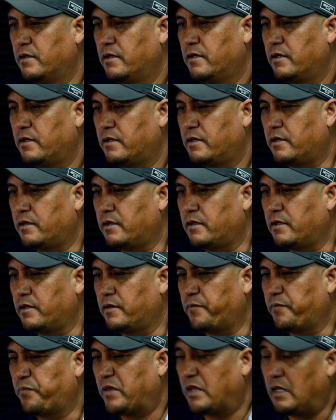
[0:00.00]

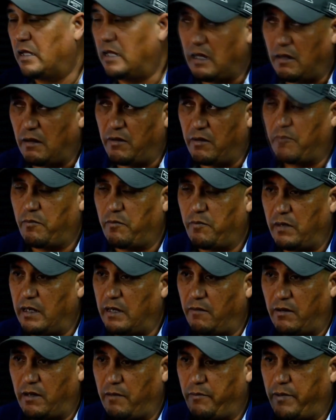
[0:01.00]
eh, le,
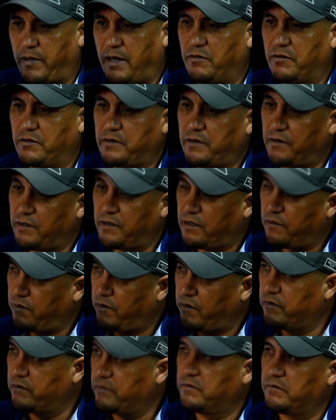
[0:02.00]
hablé a Pablo, ¿sabes qué,
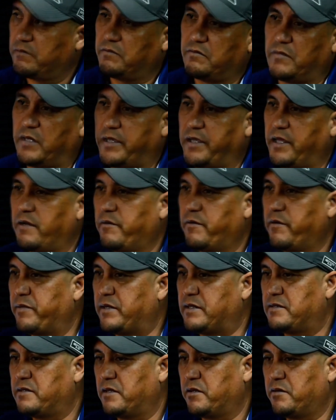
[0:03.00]
Pablo? Mañana me
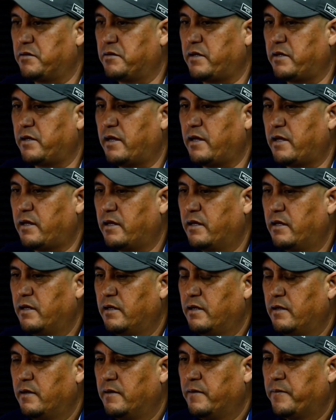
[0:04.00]
presento a entrenar,
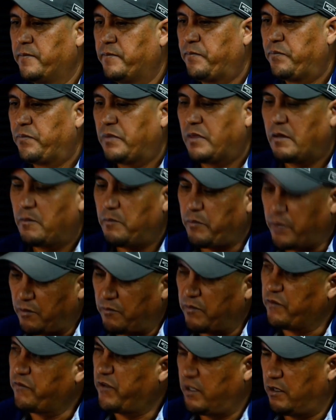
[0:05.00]
pero
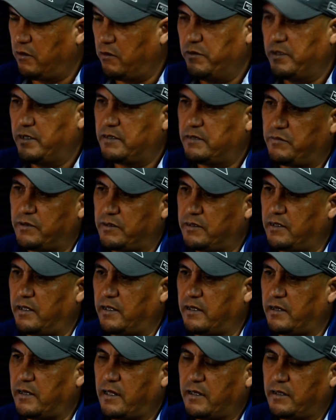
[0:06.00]
me fui el lunes, pues en
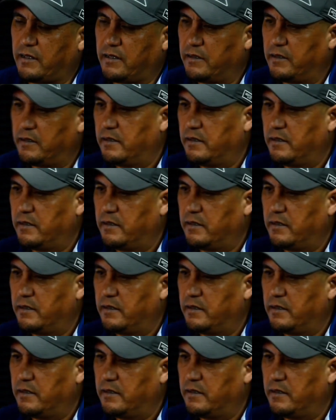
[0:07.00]
la tarde.